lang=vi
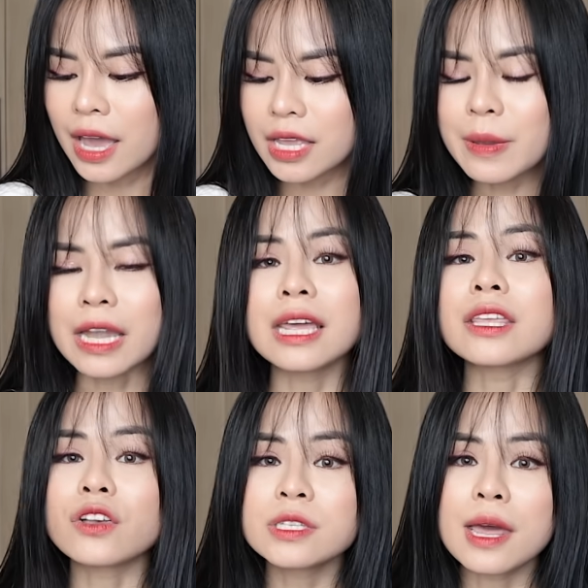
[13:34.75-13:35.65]
thế nhưng mà cái này
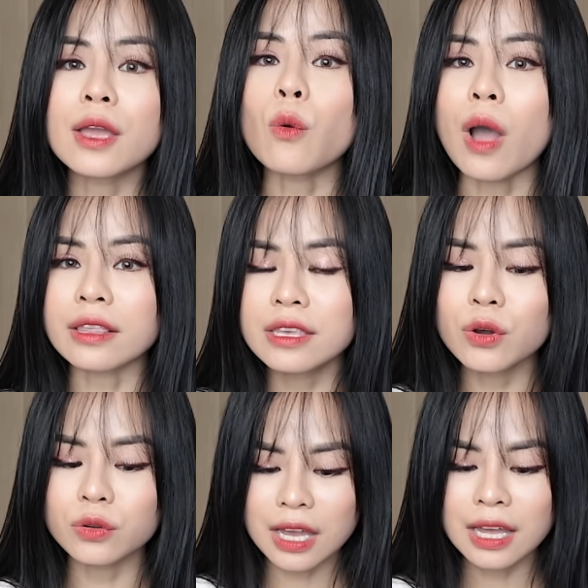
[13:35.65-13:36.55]
thì oxidize quá
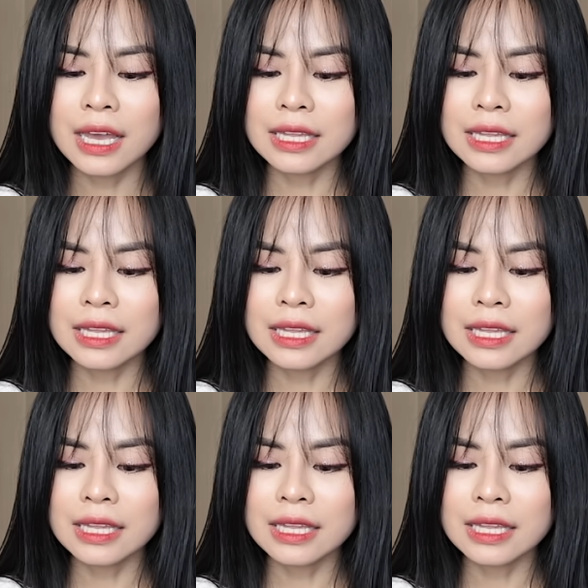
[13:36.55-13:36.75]
nhiều nhá